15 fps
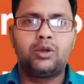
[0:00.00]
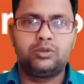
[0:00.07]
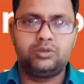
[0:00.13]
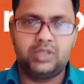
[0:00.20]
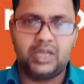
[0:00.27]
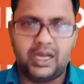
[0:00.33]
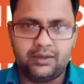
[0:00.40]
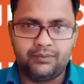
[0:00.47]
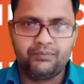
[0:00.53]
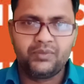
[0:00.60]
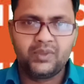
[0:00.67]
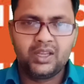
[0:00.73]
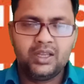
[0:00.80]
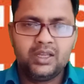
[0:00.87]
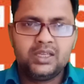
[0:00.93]
बड़ौदा
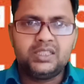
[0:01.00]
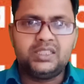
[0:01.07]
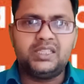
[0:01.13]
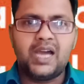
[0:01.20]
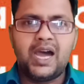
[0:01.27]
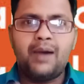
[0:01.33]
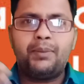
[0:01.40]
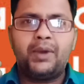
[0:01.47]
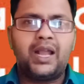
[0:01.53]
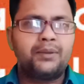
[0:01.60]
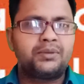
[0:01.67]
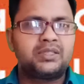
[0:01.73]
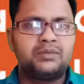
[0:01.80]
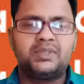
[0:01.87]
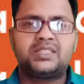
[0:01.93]
यहाँ पर
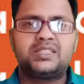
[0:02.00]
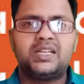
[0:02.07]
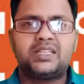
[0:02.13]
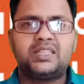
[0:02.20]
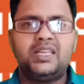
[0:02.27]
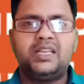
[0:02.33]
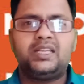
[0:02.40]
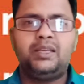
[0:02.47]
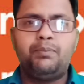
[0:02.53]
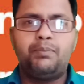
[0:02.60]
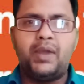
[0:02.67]
आप समझ सकते हैं कि